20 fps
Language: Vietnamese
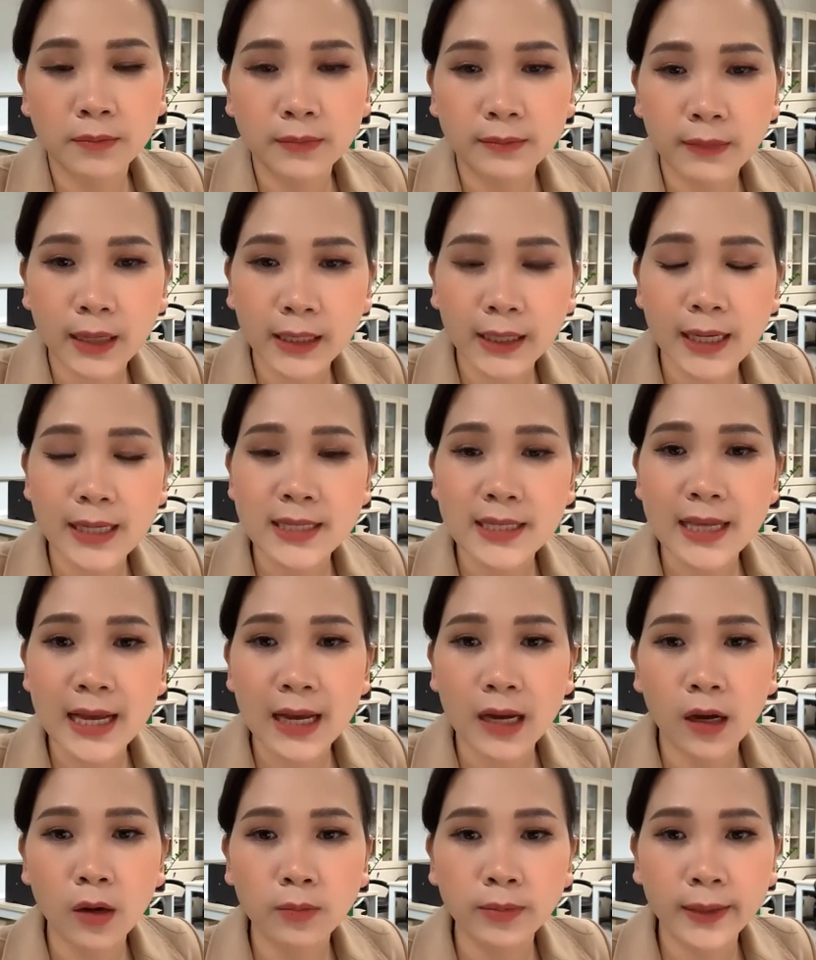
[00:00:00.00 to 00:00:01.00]
Bạn khán giả
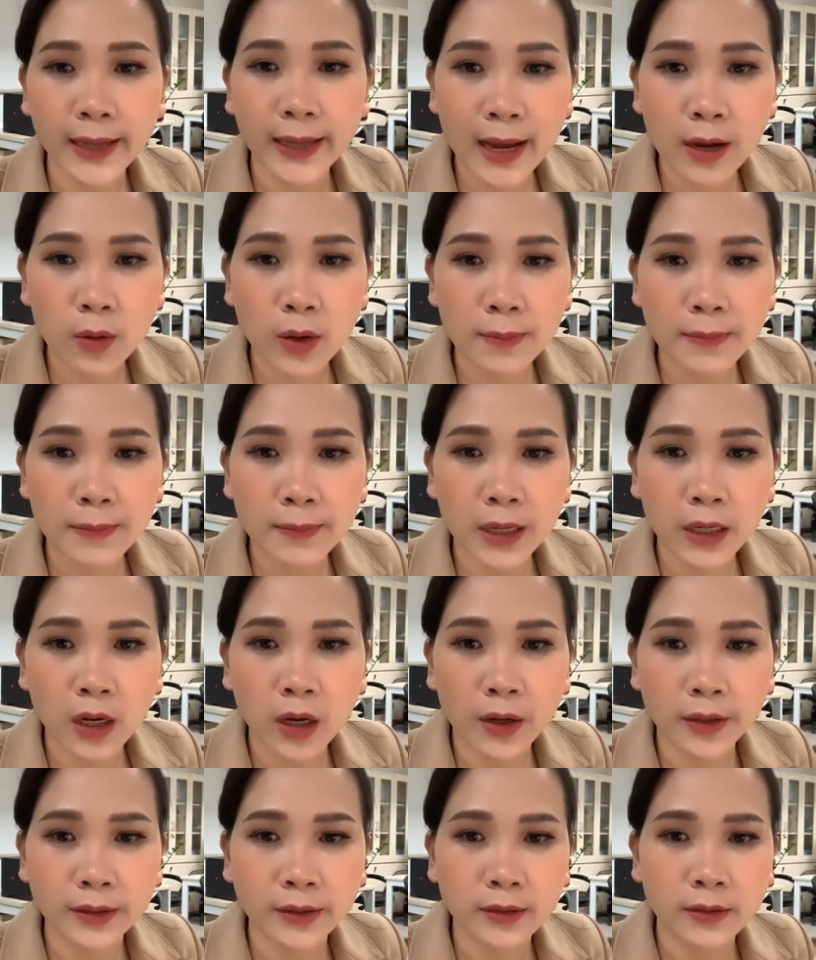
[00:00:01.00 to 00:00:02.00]
Hồng Cao, bạn
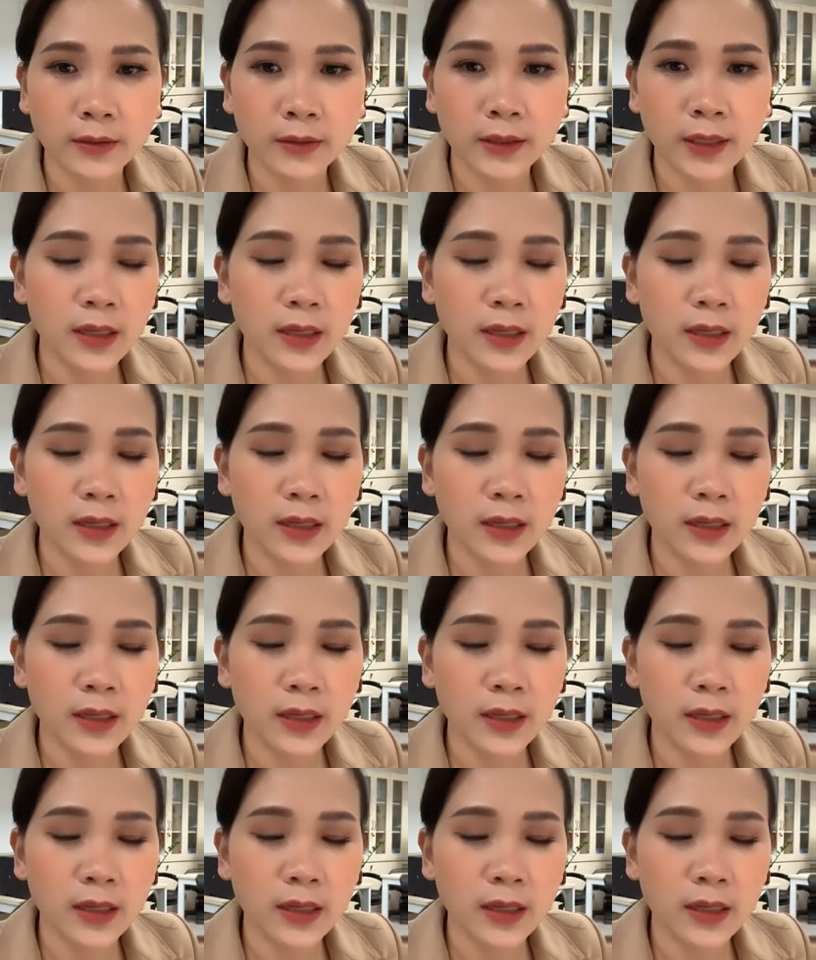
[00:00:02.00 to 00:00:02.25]
hỏi thời